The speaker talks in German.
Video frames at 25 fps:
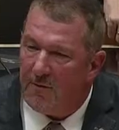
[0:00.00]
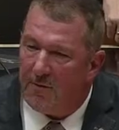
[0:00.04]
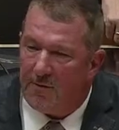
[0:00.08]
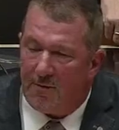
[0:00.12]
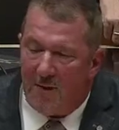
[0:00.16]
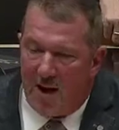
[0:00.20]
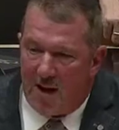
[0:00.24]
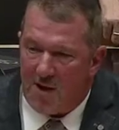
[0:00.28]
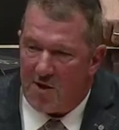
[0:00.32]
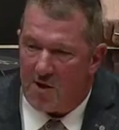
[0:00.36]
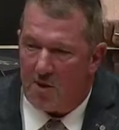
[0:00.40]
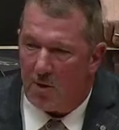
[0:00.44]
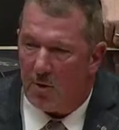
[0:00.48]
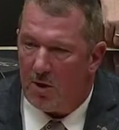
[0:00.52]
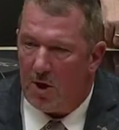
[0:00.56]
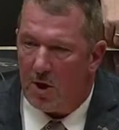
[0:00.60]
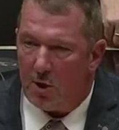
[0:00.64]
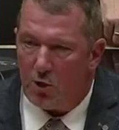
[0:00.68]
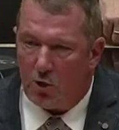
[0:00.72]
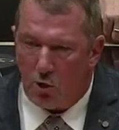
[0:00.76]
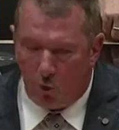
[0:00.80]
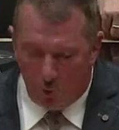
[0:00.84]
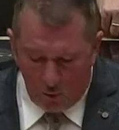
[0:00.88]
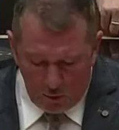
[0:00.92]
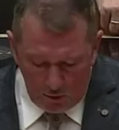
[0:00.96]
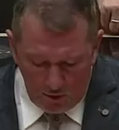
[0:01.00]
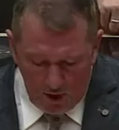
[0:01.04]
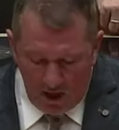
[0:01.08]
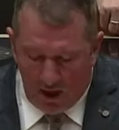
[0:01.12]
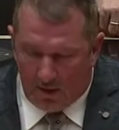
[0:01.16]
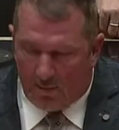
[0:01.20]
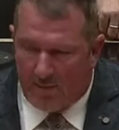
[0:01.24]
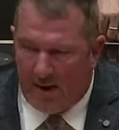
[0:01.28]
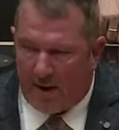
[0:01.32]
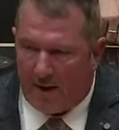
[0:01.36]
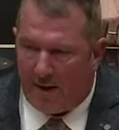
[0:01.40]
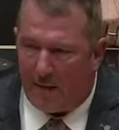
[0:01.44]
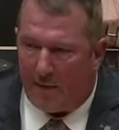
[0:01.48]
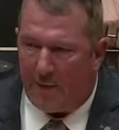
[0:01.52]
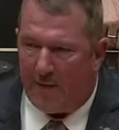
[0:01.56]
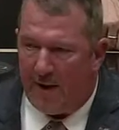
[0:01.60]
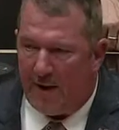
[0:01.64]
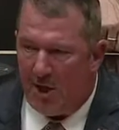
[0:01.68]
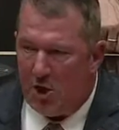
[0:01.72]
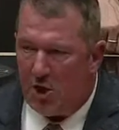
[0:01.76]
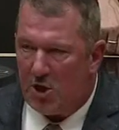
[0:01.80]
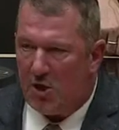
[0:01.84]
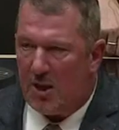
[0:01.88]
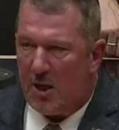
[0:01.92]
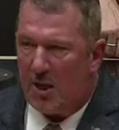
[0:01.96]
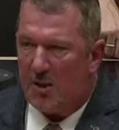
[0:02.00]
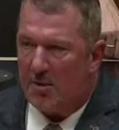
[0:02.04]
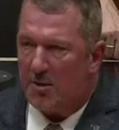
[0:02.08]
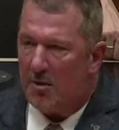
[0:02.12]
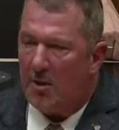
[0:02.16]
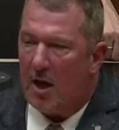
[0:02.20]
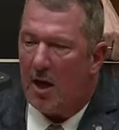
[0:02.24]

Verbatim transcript: Was soll er tun, wenn er feststellt,